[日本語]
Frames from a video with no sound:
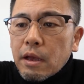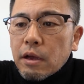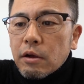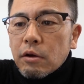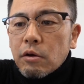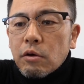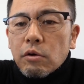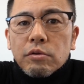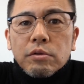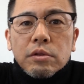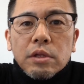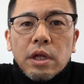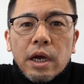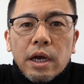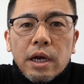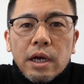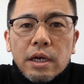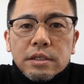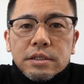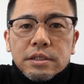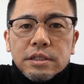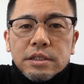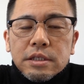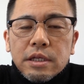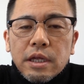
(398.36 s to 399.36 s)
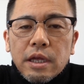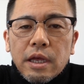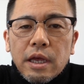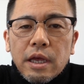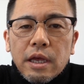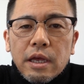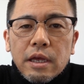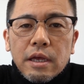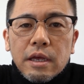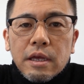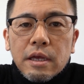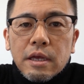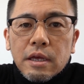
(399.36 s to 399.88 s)
こんな感じで
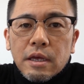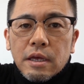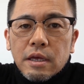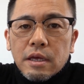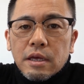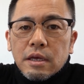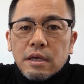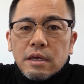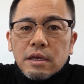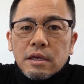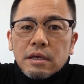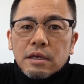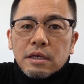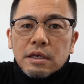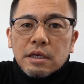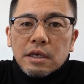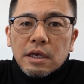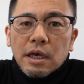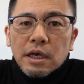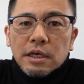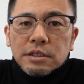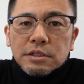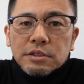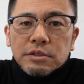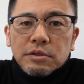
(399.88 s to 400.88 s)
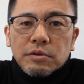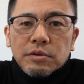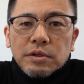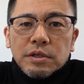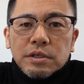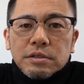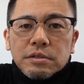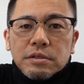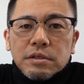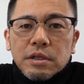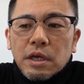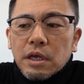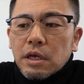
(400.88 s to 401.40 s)
冷やすとで
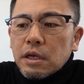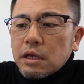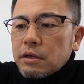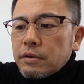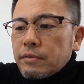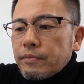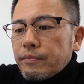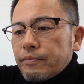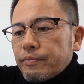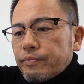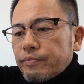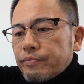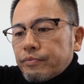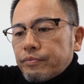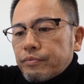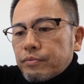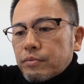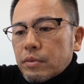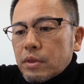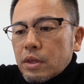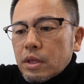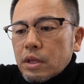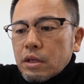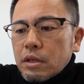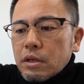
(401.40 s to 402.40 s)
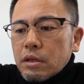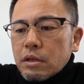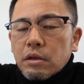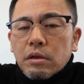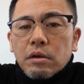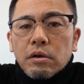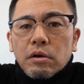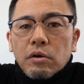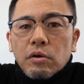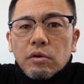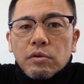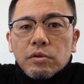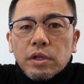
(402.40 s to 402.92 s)
すね
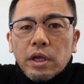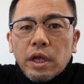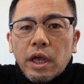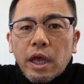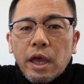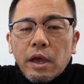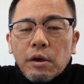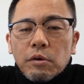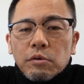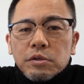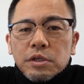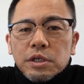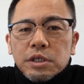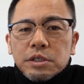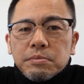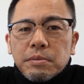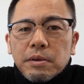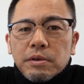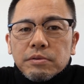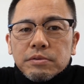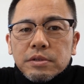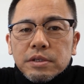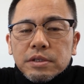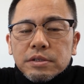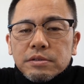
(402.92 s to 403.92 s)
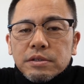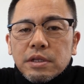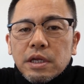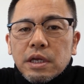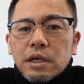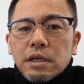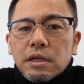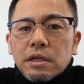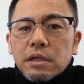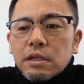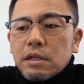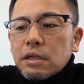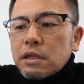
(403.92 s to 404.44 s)
こんだけへこんでしまうんです
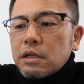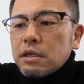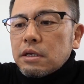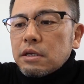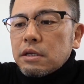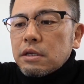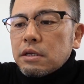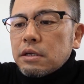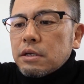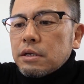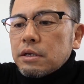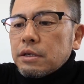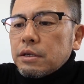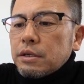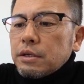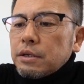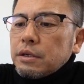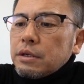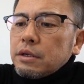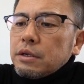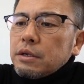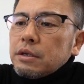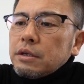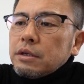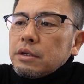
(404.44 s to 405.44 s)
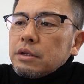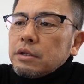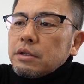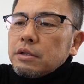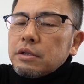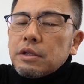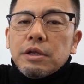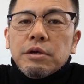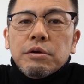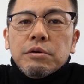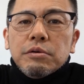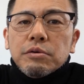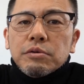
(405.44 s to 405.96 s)
ね
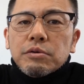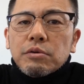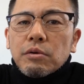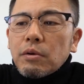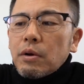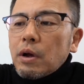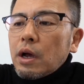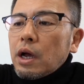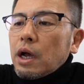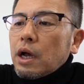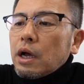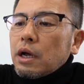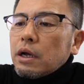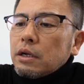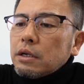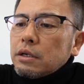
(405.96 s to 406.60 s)
ていうことは